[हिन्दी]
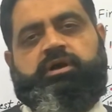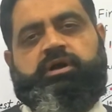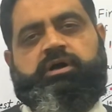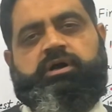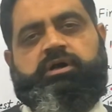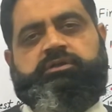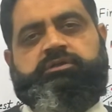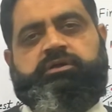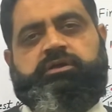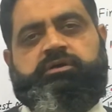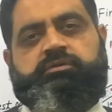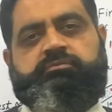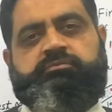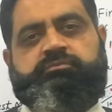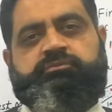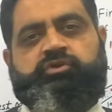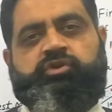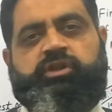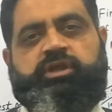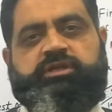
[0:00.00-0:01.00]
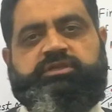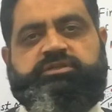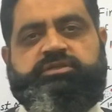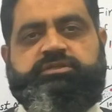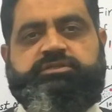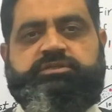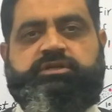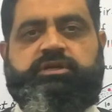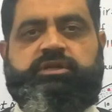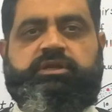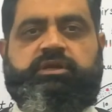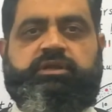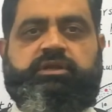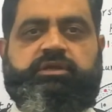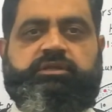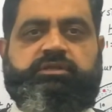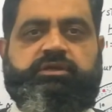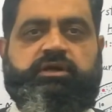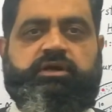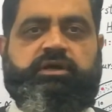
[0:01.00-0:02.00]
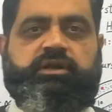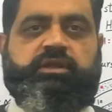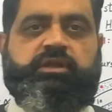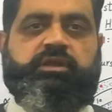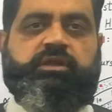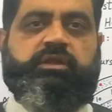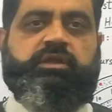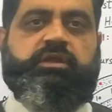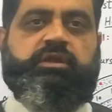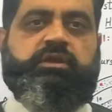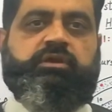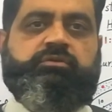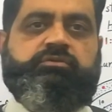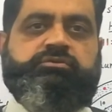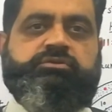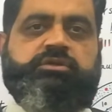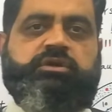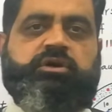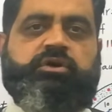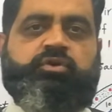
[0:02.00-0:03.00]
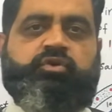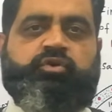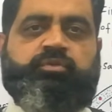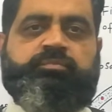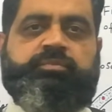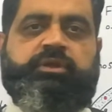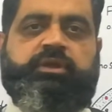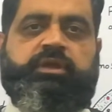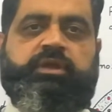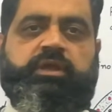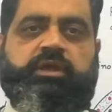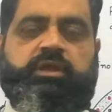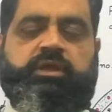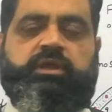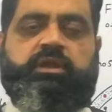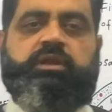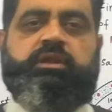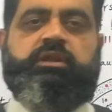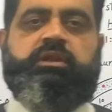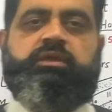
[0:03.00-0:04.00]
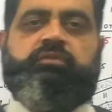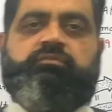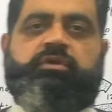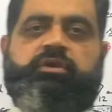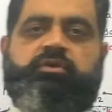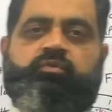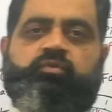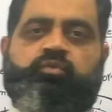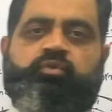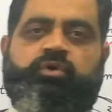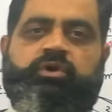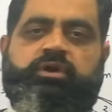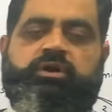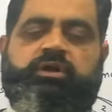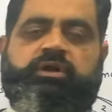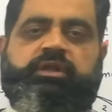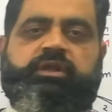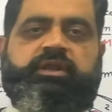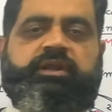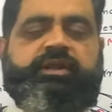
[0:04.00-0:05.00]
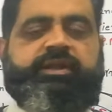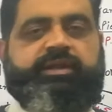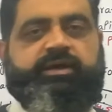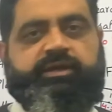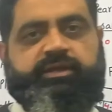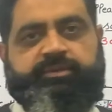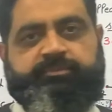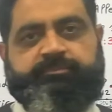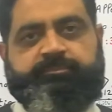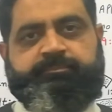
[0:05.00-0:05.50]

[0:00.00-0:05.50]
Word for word: आज हम जो लेक्चर स्टडी करने जा रहे हैं उसका टॉपिक है लिविंग वर्ल्ड इन टाइम